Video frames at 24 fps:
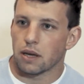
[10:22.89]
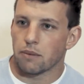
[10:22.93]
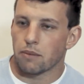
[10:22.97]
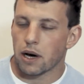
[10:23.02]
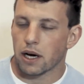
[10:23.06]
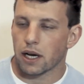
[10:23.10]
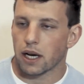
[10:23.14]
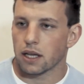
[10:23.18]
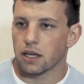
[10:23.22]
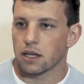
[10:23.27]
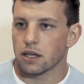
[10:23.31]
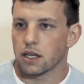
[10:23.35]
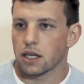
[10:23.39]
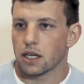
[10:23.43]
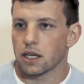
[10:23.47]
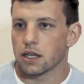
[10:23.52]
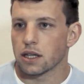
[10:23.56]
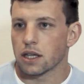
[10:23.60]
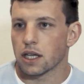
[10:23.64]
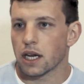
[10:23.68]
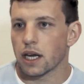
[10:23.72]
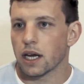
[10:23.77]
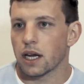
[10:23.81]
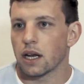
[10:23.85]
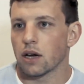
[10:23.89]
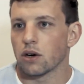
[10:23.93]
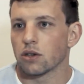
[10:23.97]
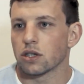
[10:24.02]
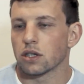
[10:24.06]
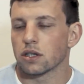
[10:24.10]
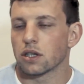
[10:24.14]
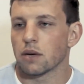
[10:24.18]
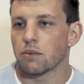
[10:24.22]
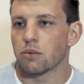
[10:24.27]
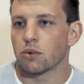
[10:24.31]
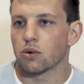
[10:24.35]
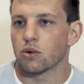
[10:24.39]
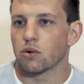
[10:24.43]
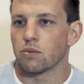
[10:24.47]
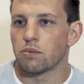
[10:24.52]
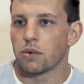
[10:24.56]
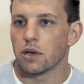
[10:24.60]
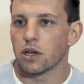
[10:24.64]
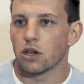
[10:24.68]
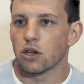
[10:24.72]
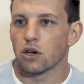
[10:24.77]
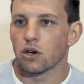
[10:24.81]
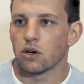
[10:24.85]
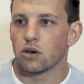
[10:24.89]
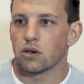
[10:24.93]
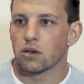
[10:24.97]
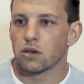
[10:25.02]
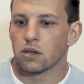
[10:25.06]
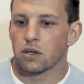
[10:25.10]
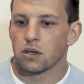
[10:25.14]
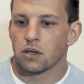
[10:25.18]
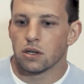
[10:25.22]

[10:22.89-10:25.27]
la más grande tiene tres, la otra está por cumplir dos.